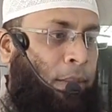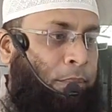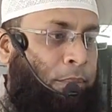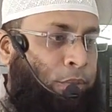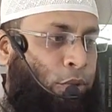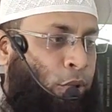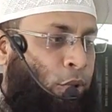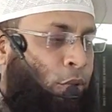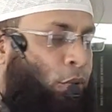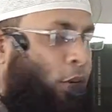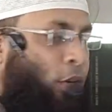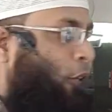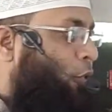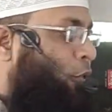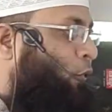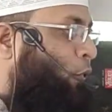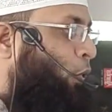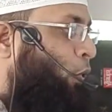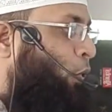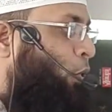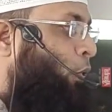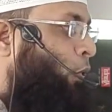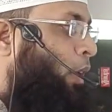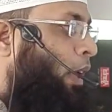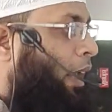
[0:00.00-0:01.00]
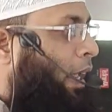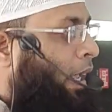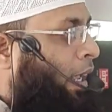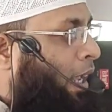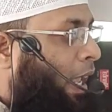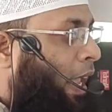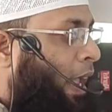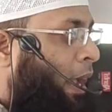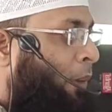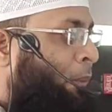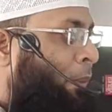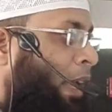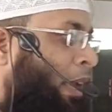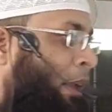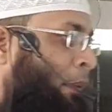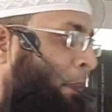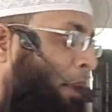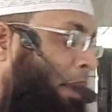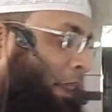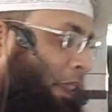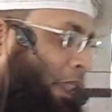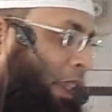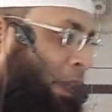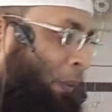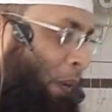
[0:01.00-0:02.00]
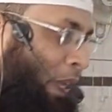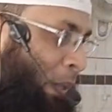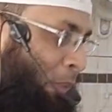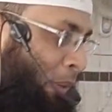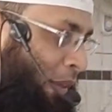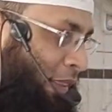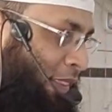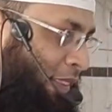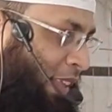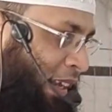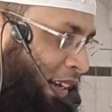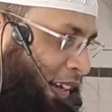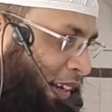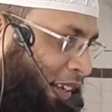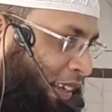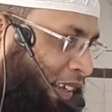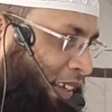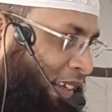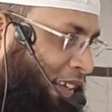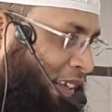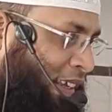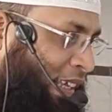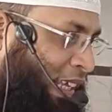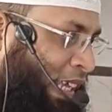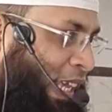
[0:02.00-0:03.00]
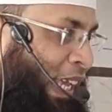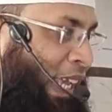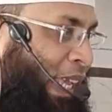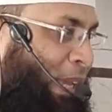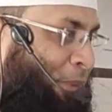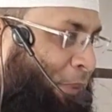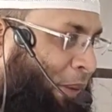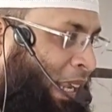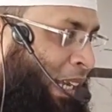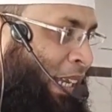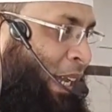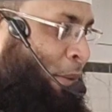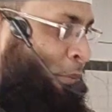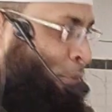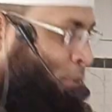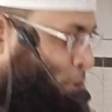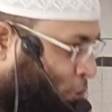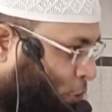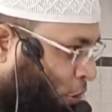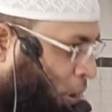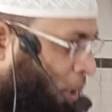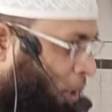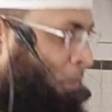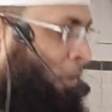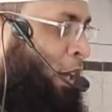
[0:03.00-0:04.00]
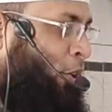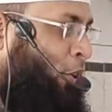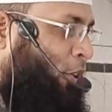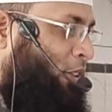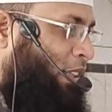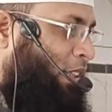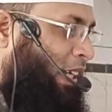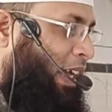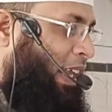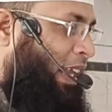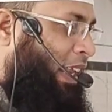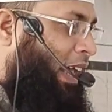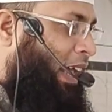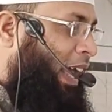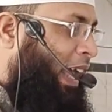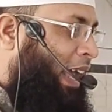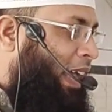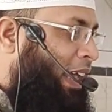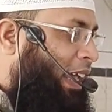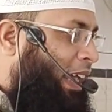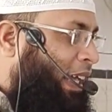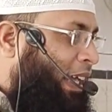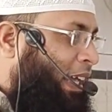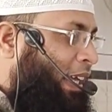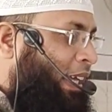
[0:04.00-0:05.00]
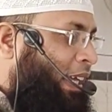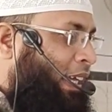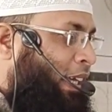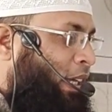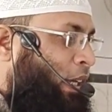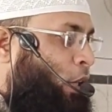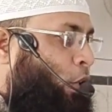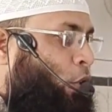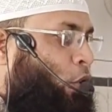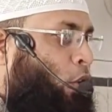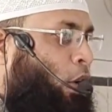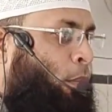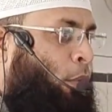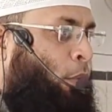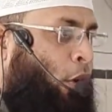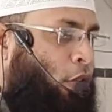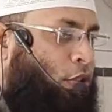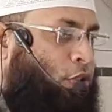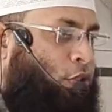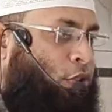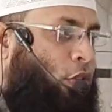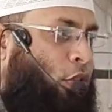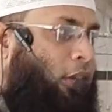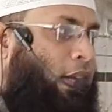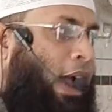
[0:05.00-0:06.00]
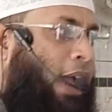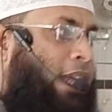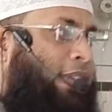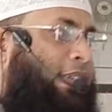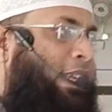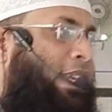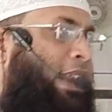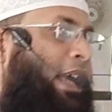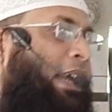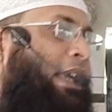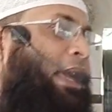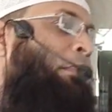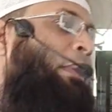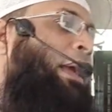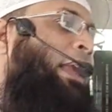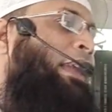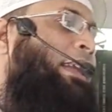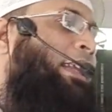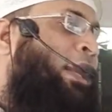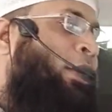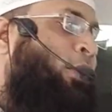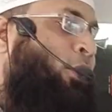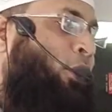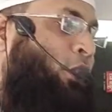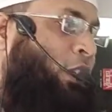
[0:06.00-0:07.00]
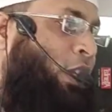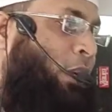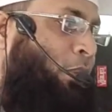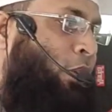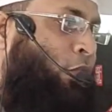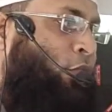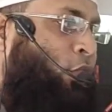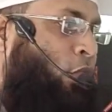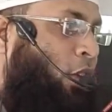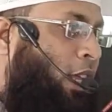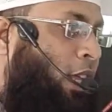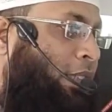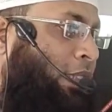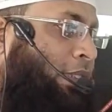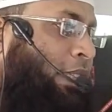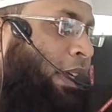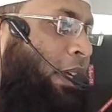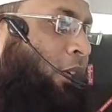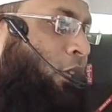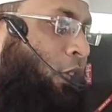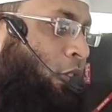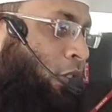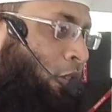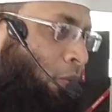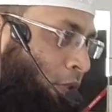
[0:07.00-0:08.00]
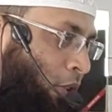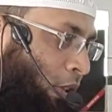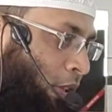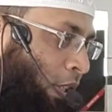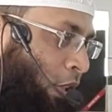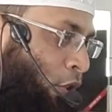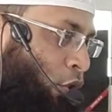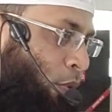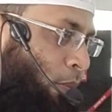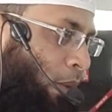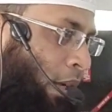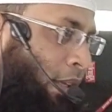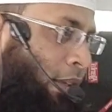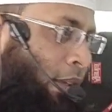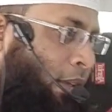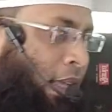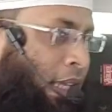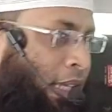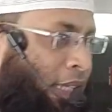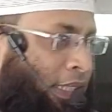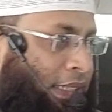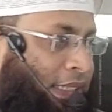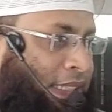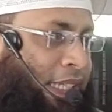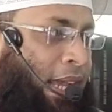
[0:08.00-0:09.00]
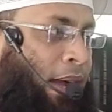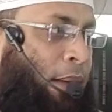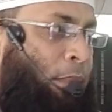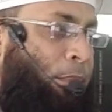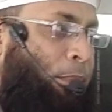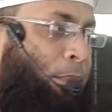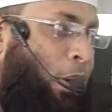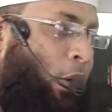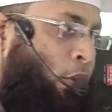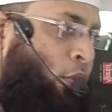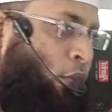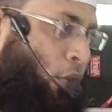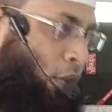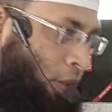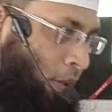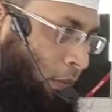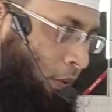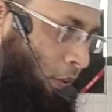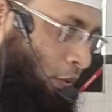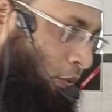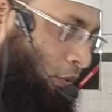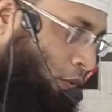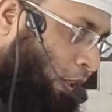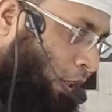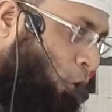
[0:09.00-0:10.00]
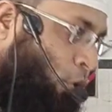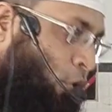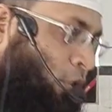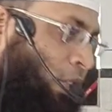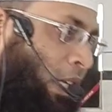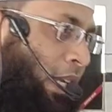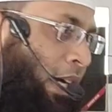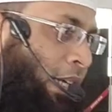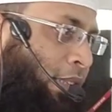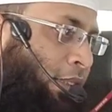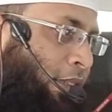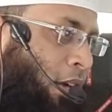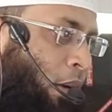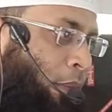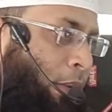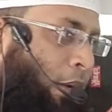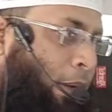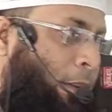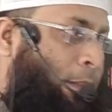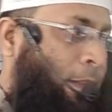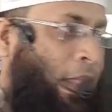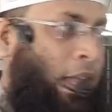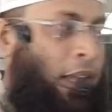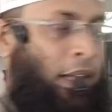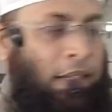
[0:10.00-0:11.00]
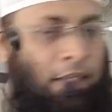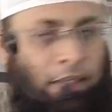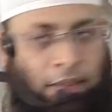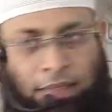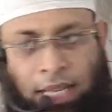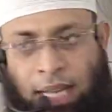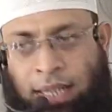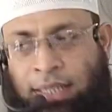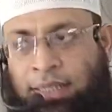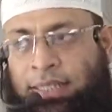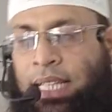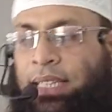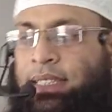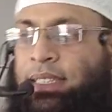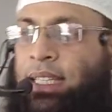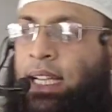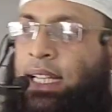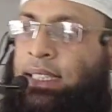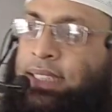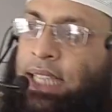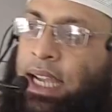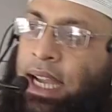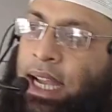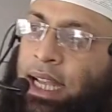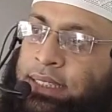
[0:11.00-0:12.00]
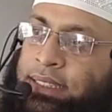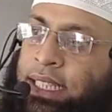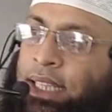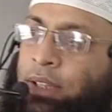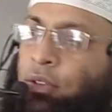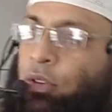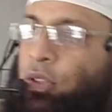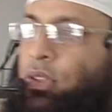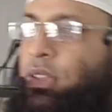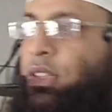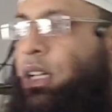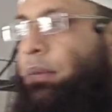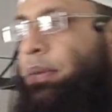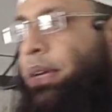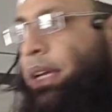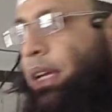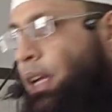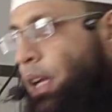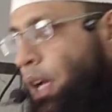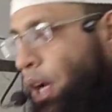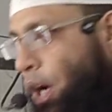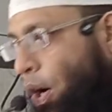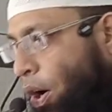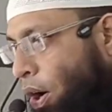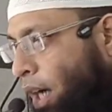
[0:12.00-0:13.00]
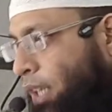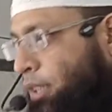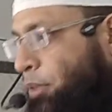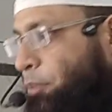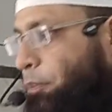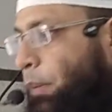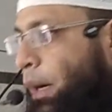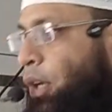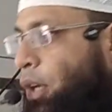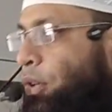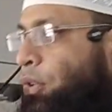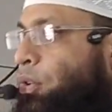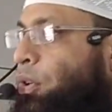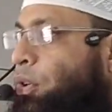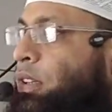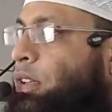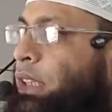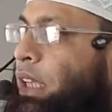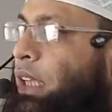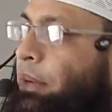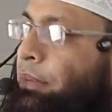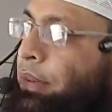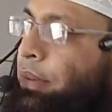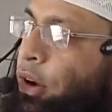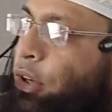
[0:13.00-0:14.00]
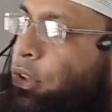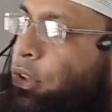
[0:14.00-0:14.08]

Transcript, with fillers: আব্দুহ রসুল এই ব্যক্তি ইমানদার এবারে কে মুসলমান হতে গেলে সমস্ত ক্রাইটেরিয়াকে মেনটেন করতে হবে সলাত আদায় করতে হবে যথাসময়ে সিয়াম পালন করতে হবে তথা রোজা রাখতে হবে দান সাদগা যা আছে করতে হবে হজ পালন করতে হবে